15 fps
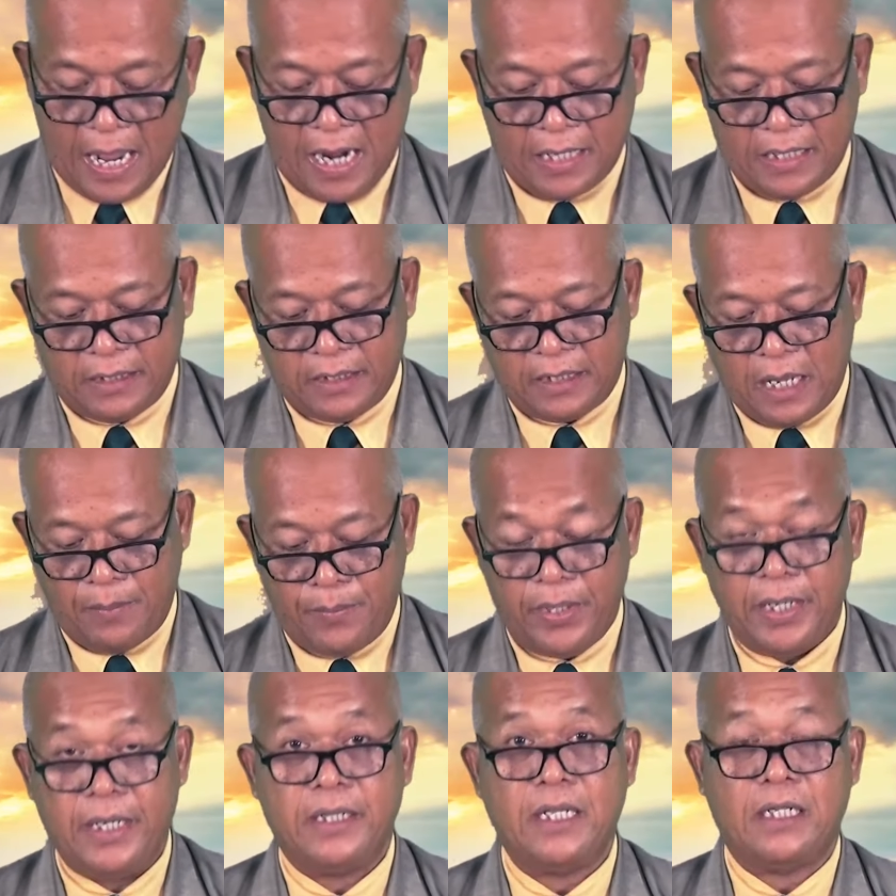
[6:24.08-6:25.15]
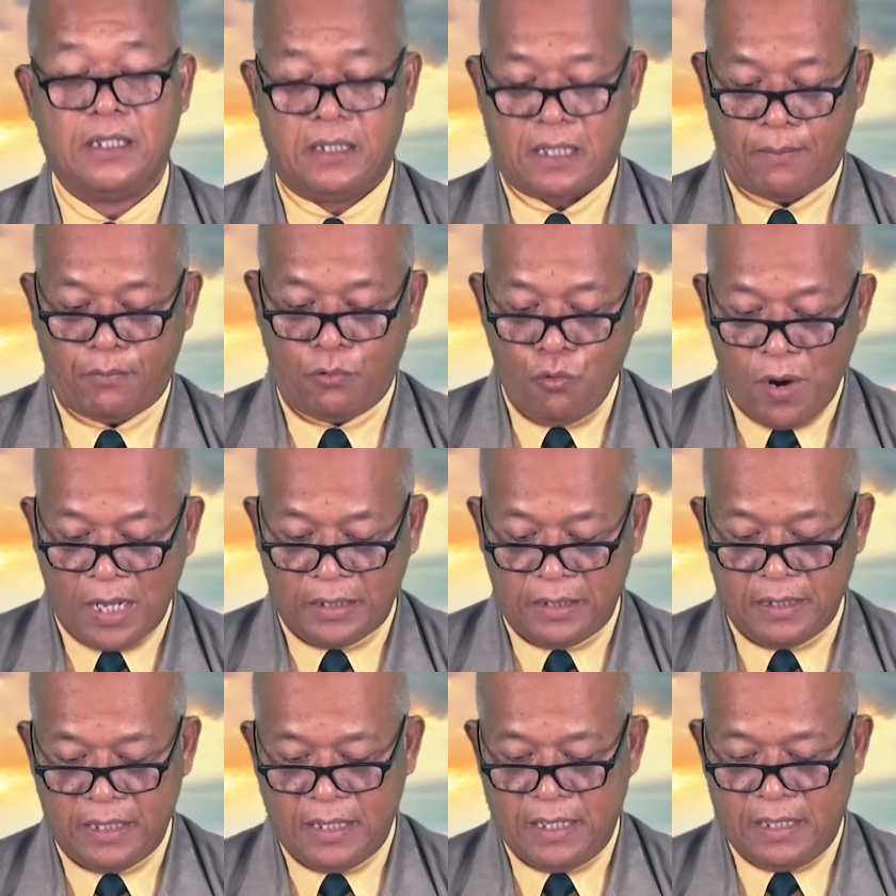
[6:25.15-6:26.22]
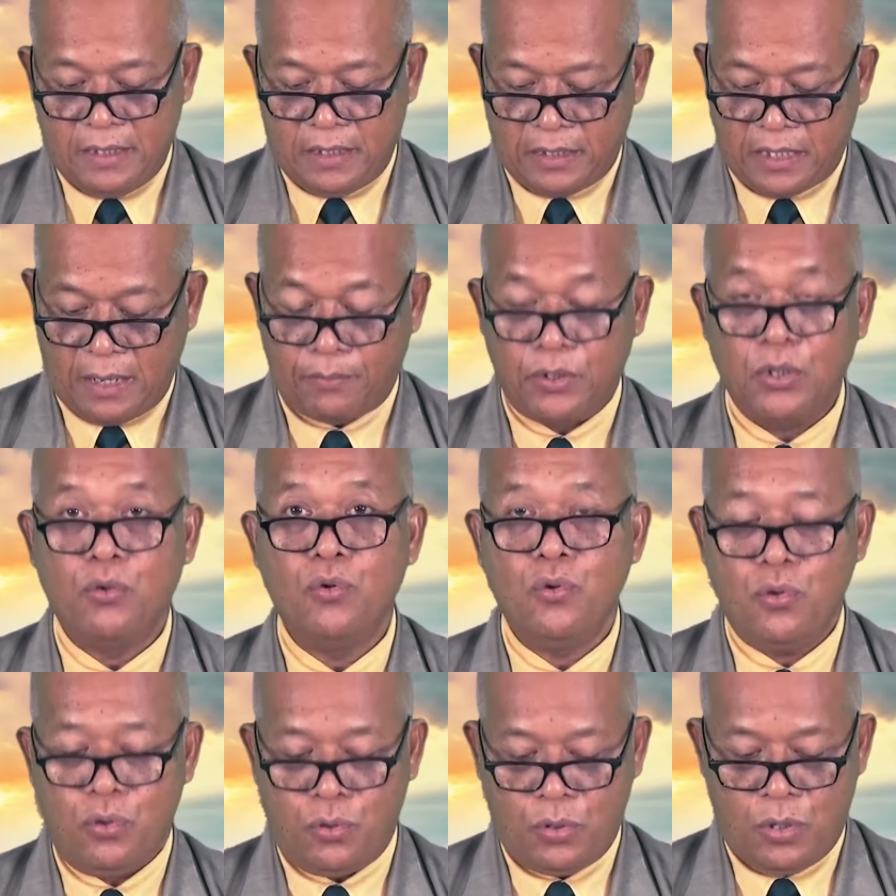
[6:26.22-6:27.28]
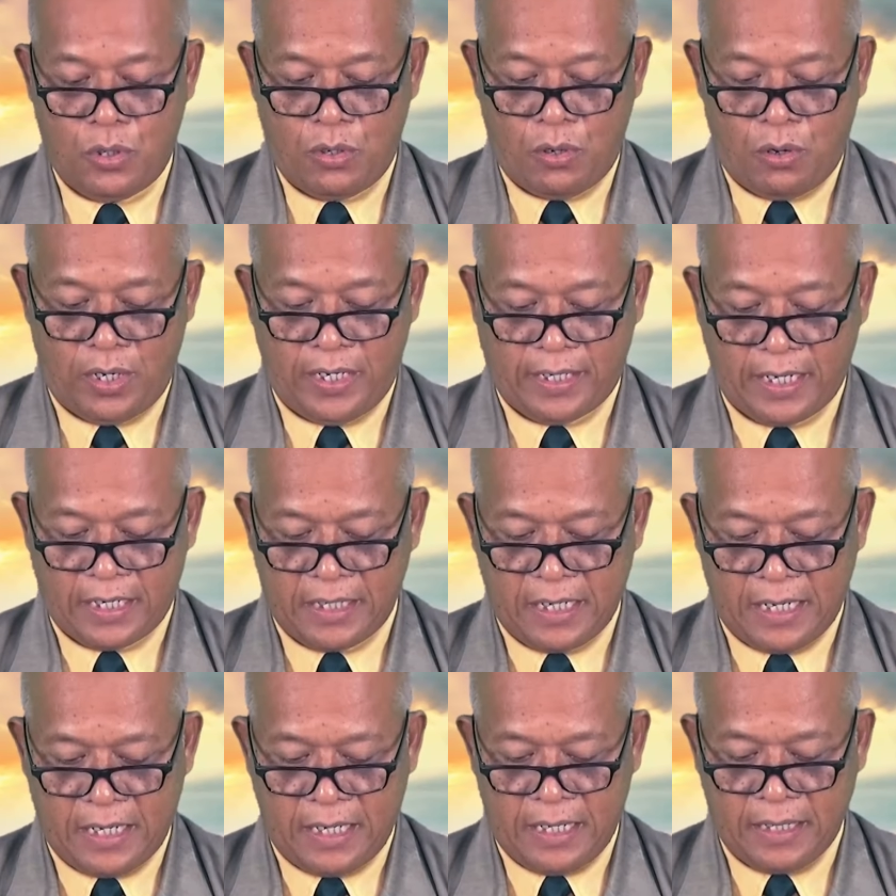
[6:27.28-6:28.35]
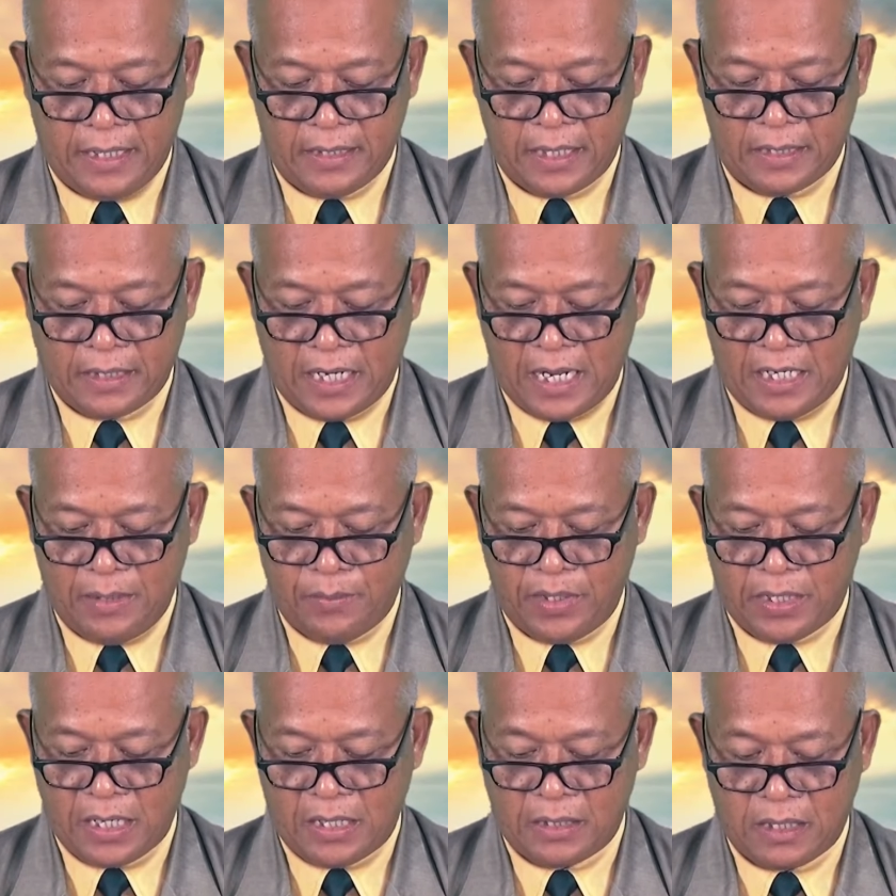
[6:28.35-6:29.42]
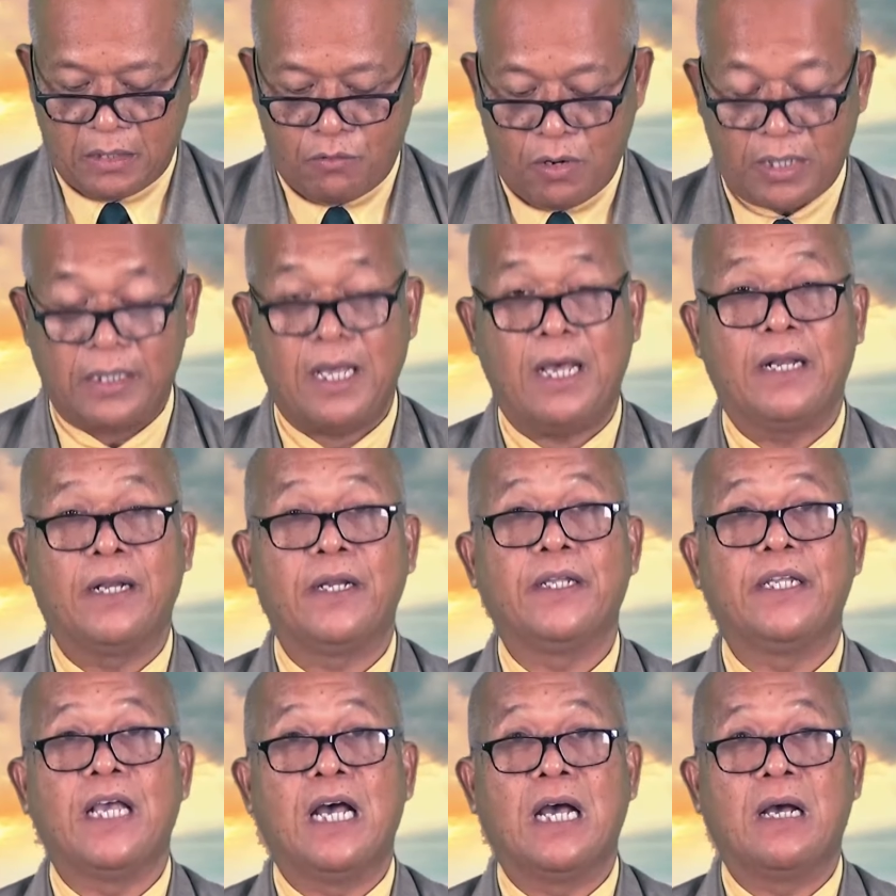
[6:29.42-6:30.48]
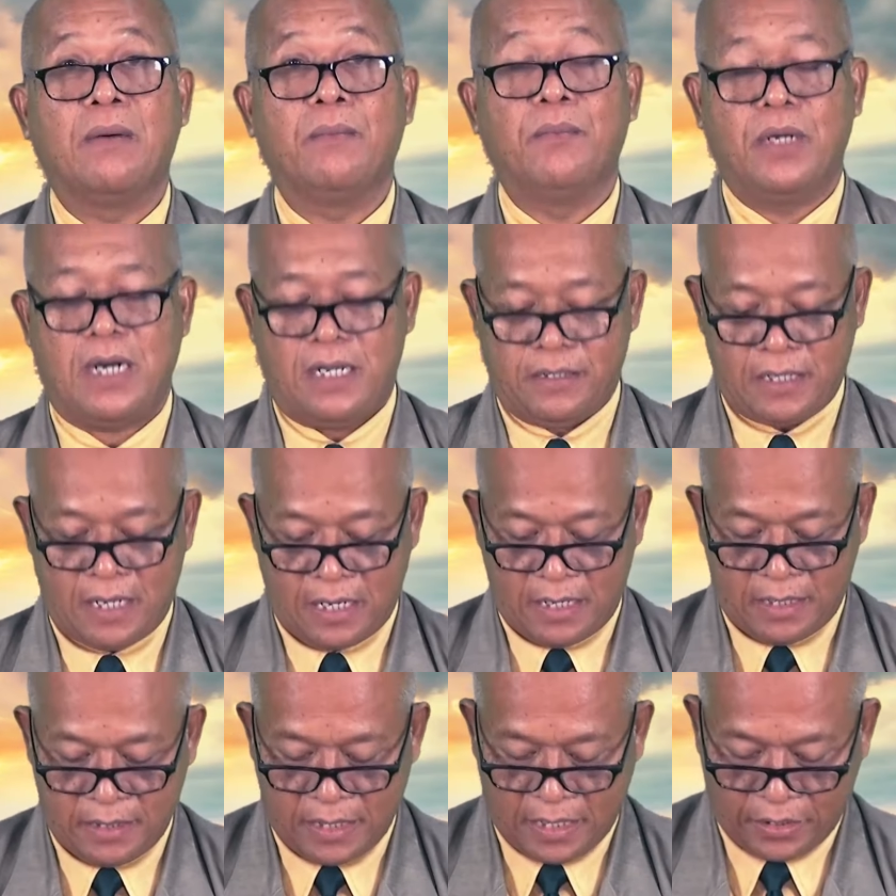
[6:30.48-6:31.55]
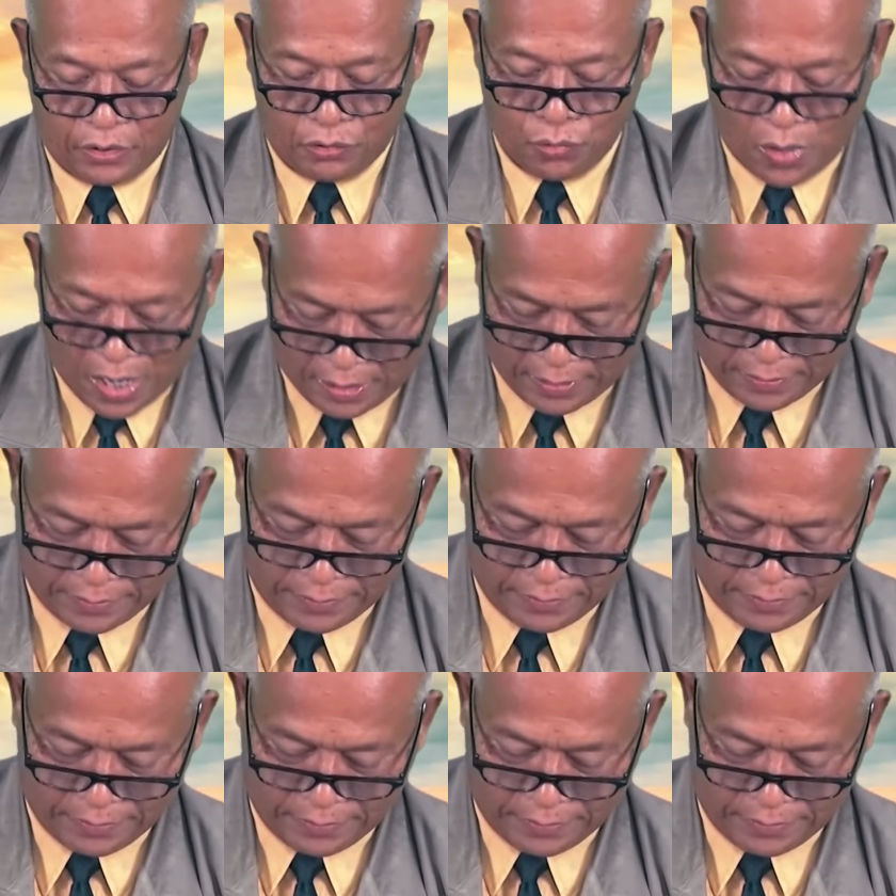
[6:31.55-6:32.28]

akan tetapi kita tetap kuat, tetap teguh, oleh karena kita telah diberikan kekuatan yang berasal dari Tuhan.